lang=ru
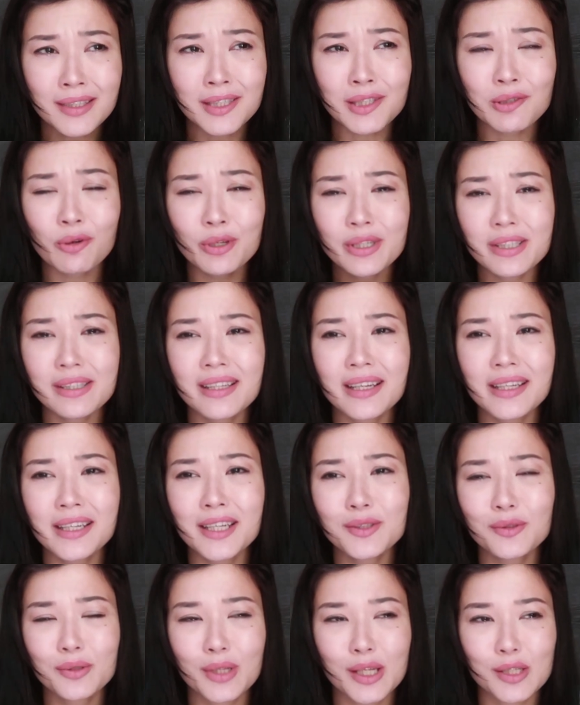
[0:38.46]
сходит на
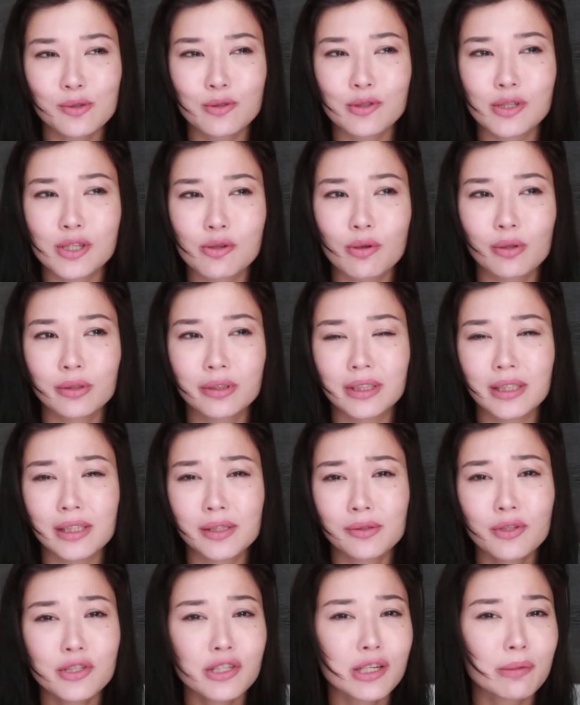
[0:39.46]
нет, у нас уже желтые
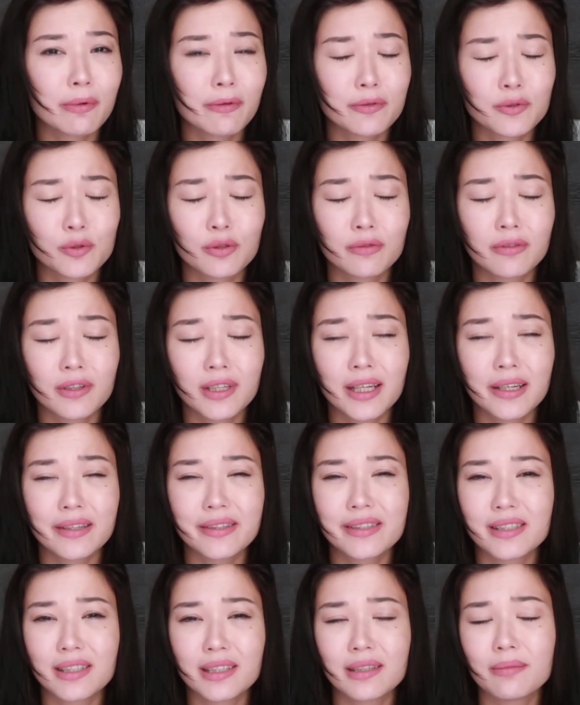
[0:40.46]
листочки повсюду валяются,